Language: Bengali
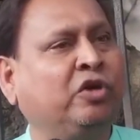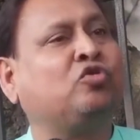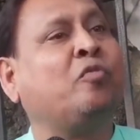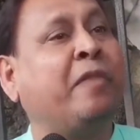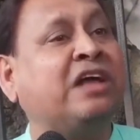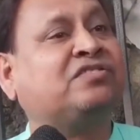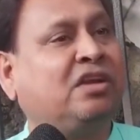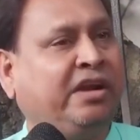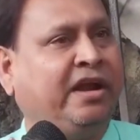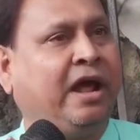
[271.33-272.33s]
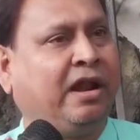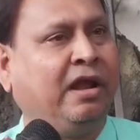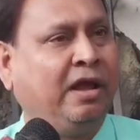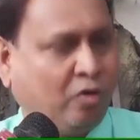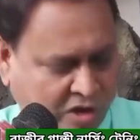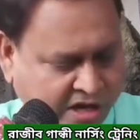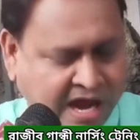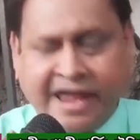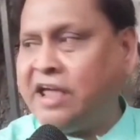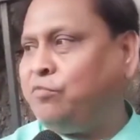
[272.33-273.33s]
ও তো মাস লিডার ওটা
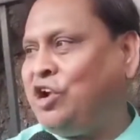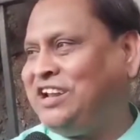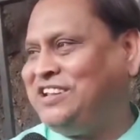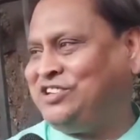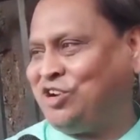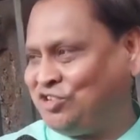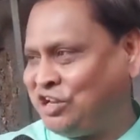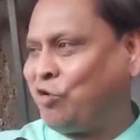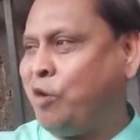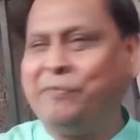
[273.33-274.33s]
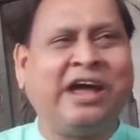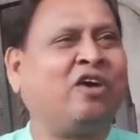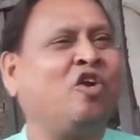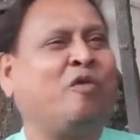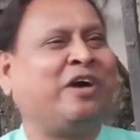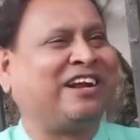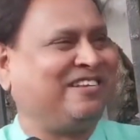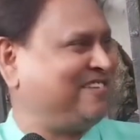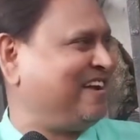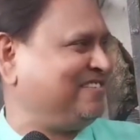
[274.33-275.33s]
রায়ে বলে দিয়েছিল সে কপি এখনো আমার
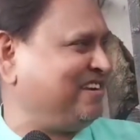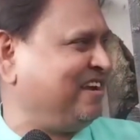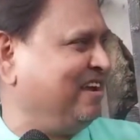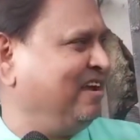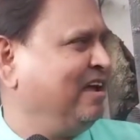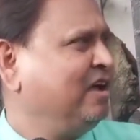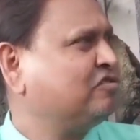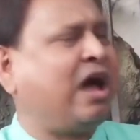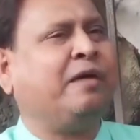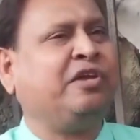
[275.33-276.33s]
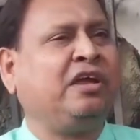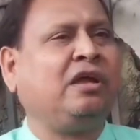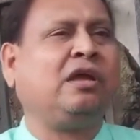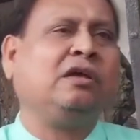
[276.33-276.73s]
কাছে আছে তা আমি